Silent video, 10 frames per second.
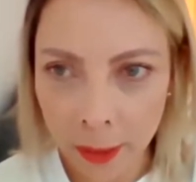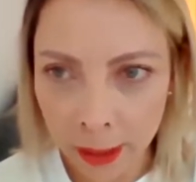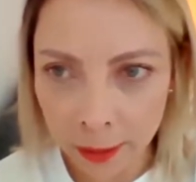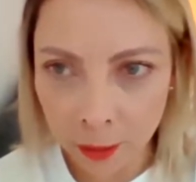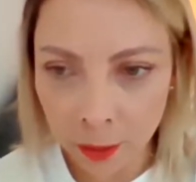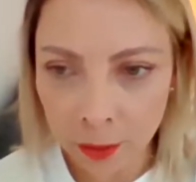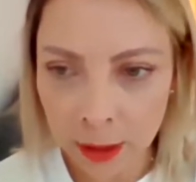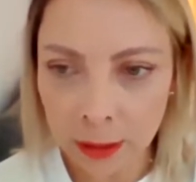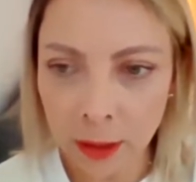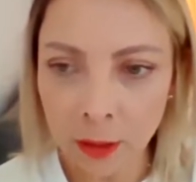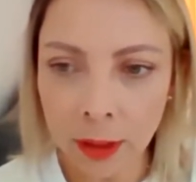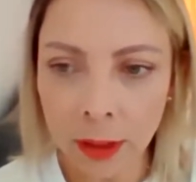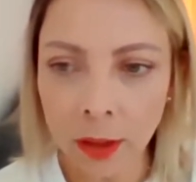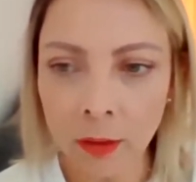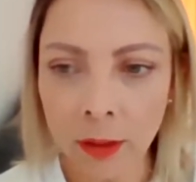maestro, secretario
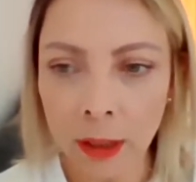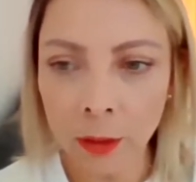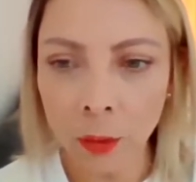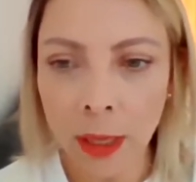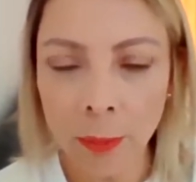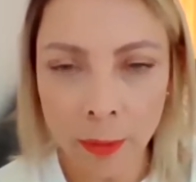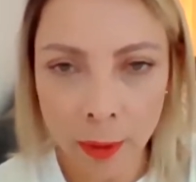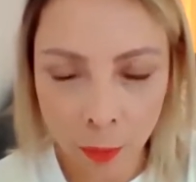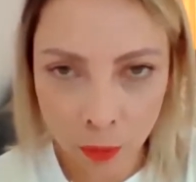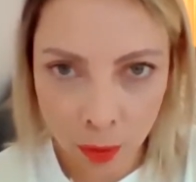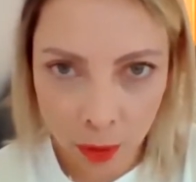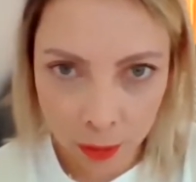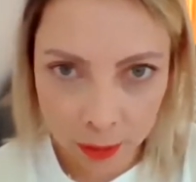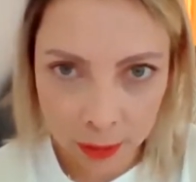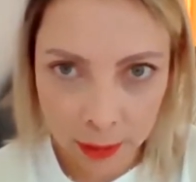técnico de lectura, el primer punto del
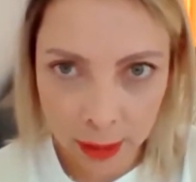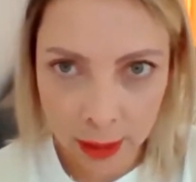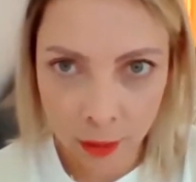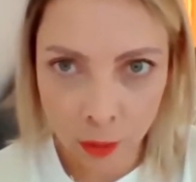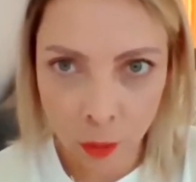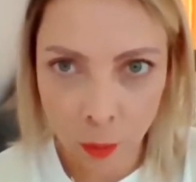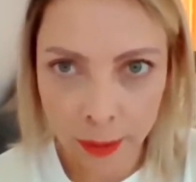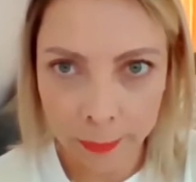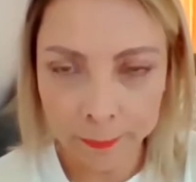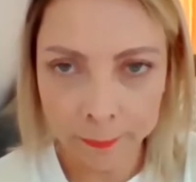orden del día que nos ocupa.